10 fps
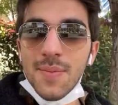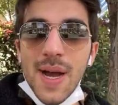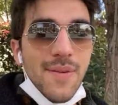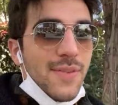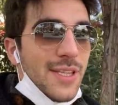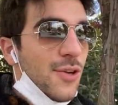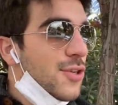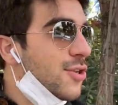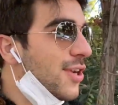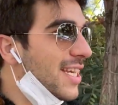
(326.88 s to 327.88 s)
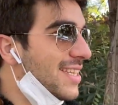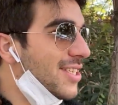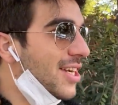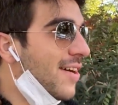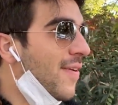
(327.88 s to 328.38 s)
Ben videonun sonuna
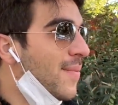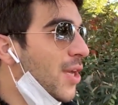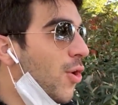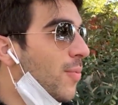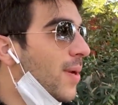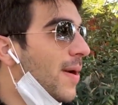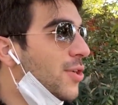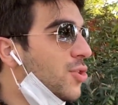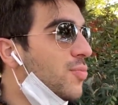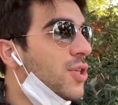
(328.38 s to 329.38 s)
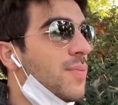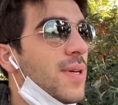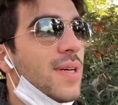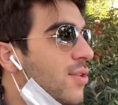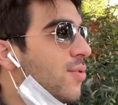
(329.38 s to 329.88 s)
gidince kafam iyi olmaya başlamış gibi.
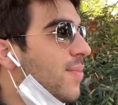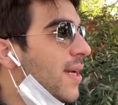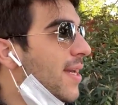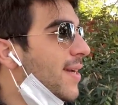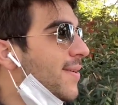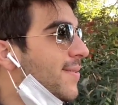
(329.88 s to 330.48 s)
Biliyorum ben ya.